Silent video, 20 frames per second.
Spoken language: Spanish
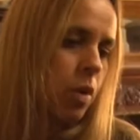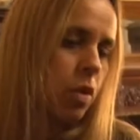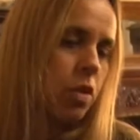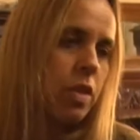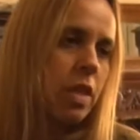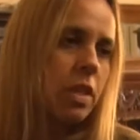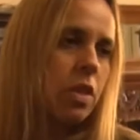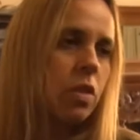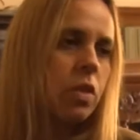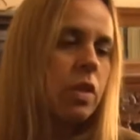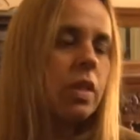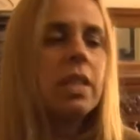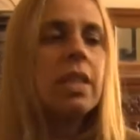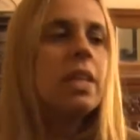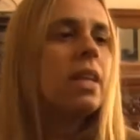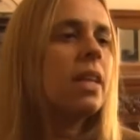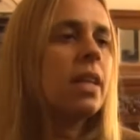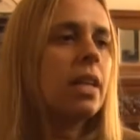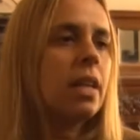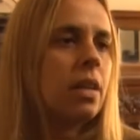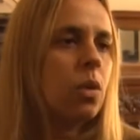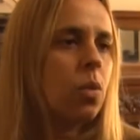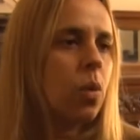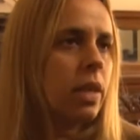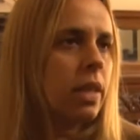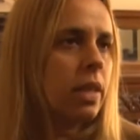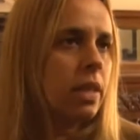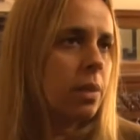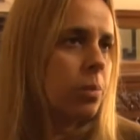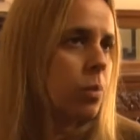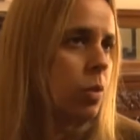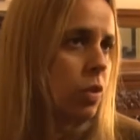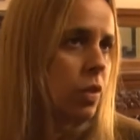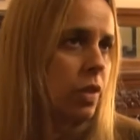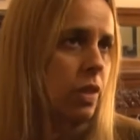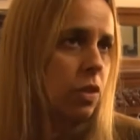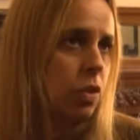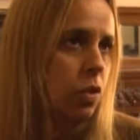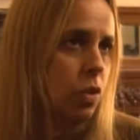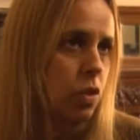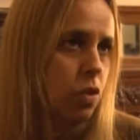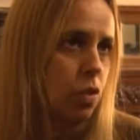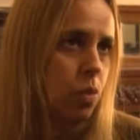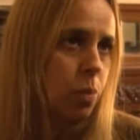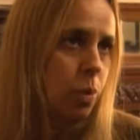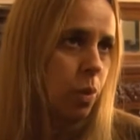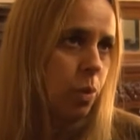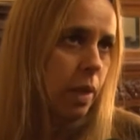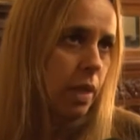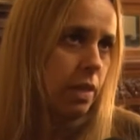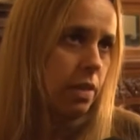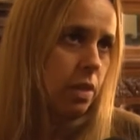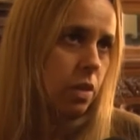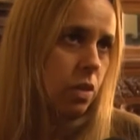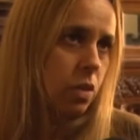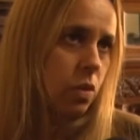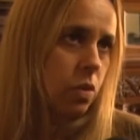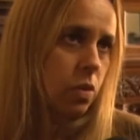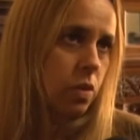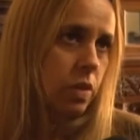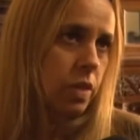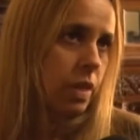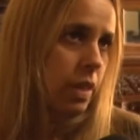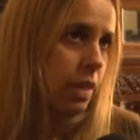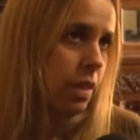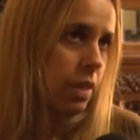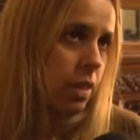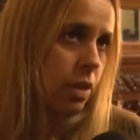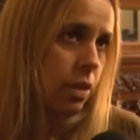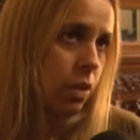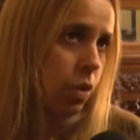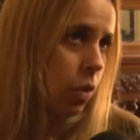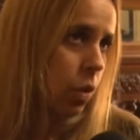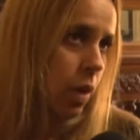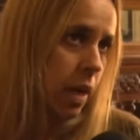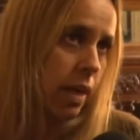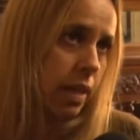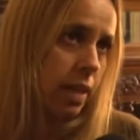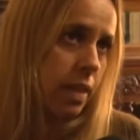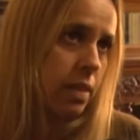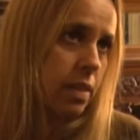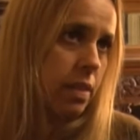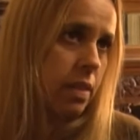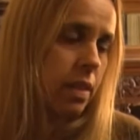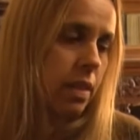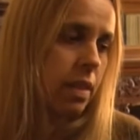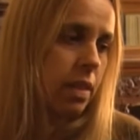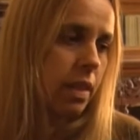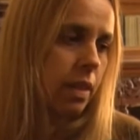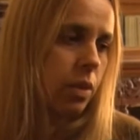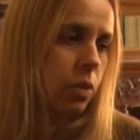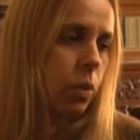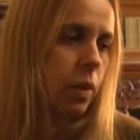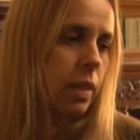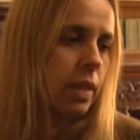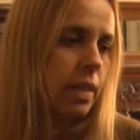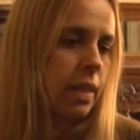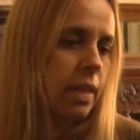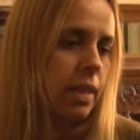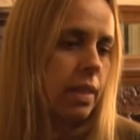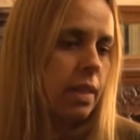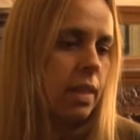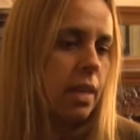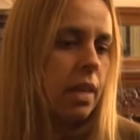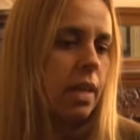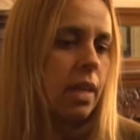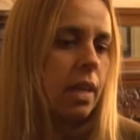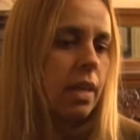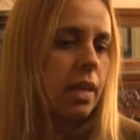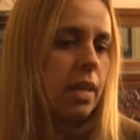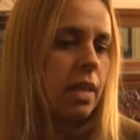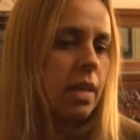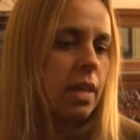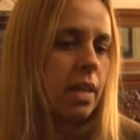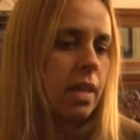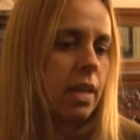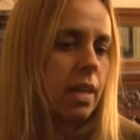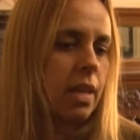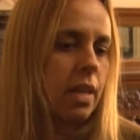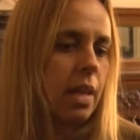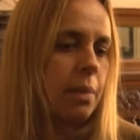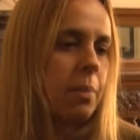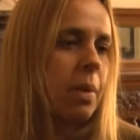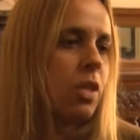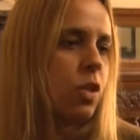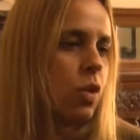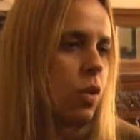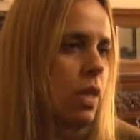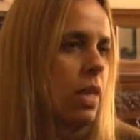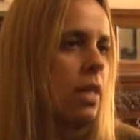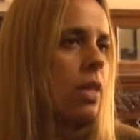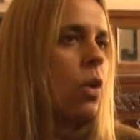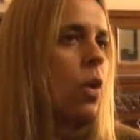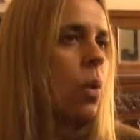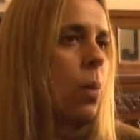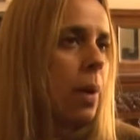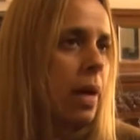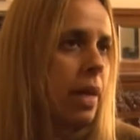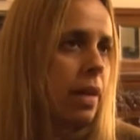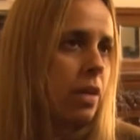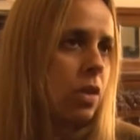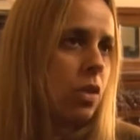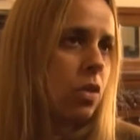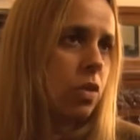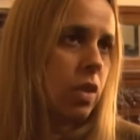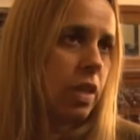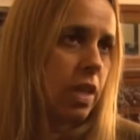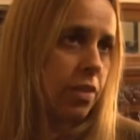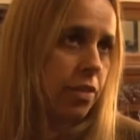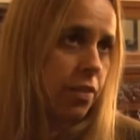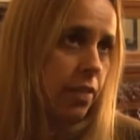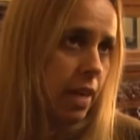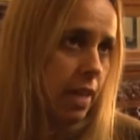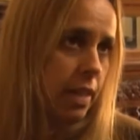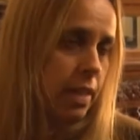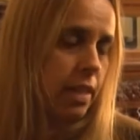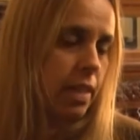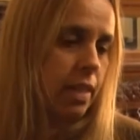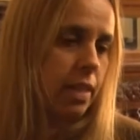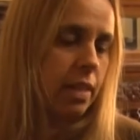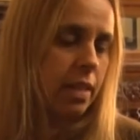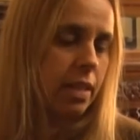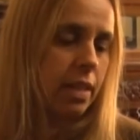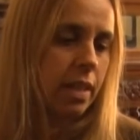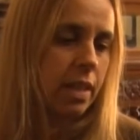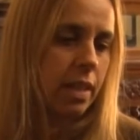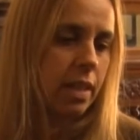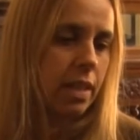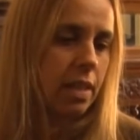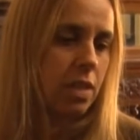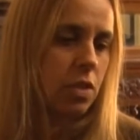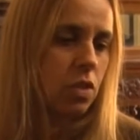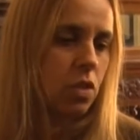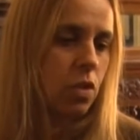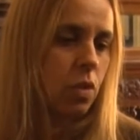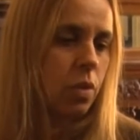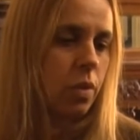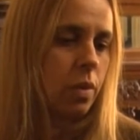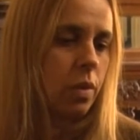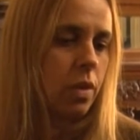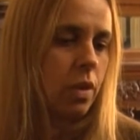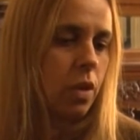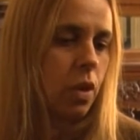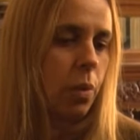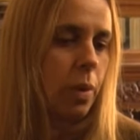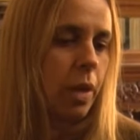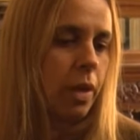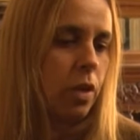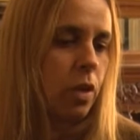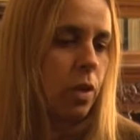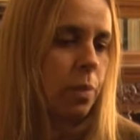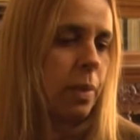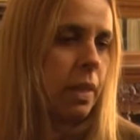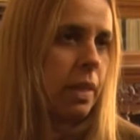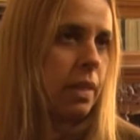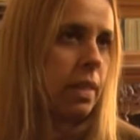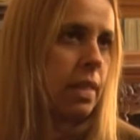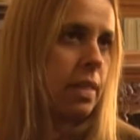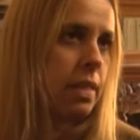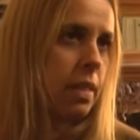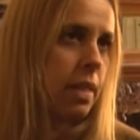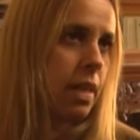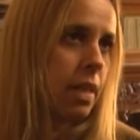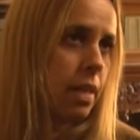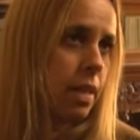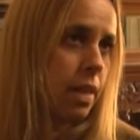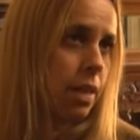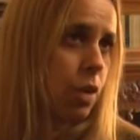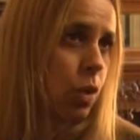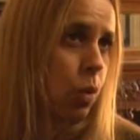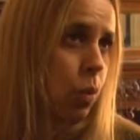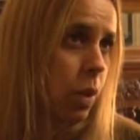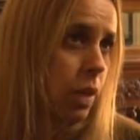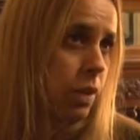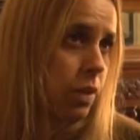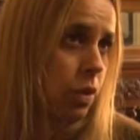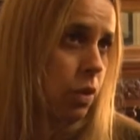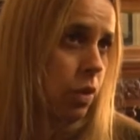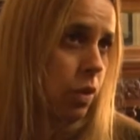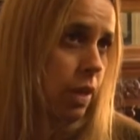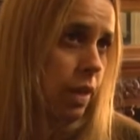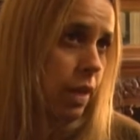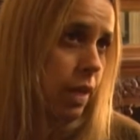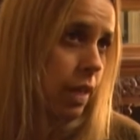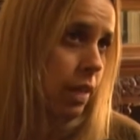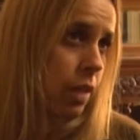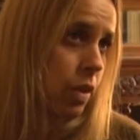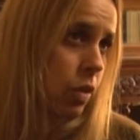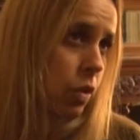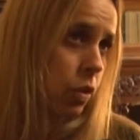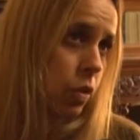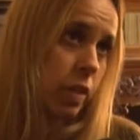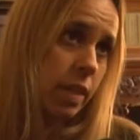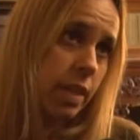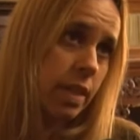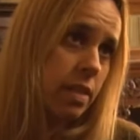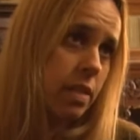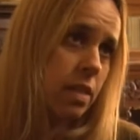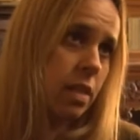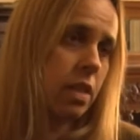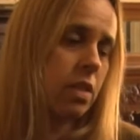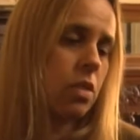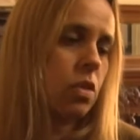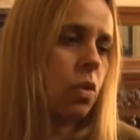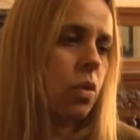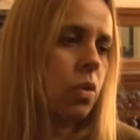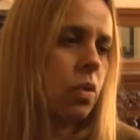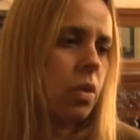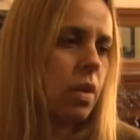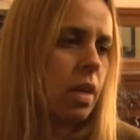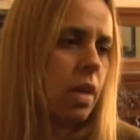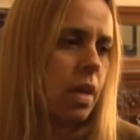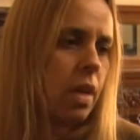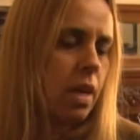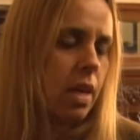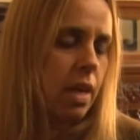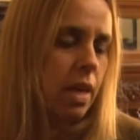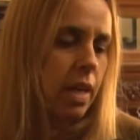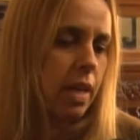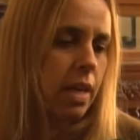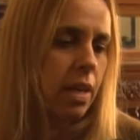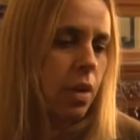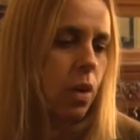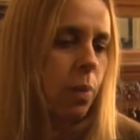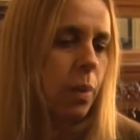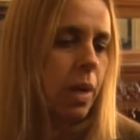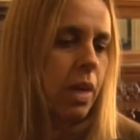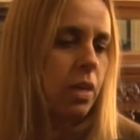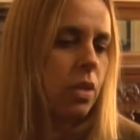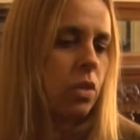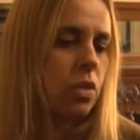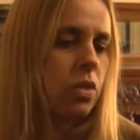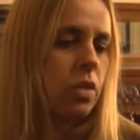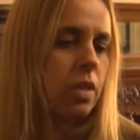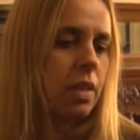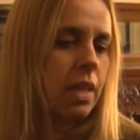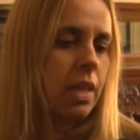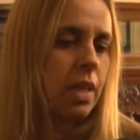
Rosario tiene el 40% de su población sin cloacas en la actualidad. Eh, la mayoría de los barrios que faltan eh, son los barrios que pertenecen al Radio 4 y Radio 3, que son eh, los barrios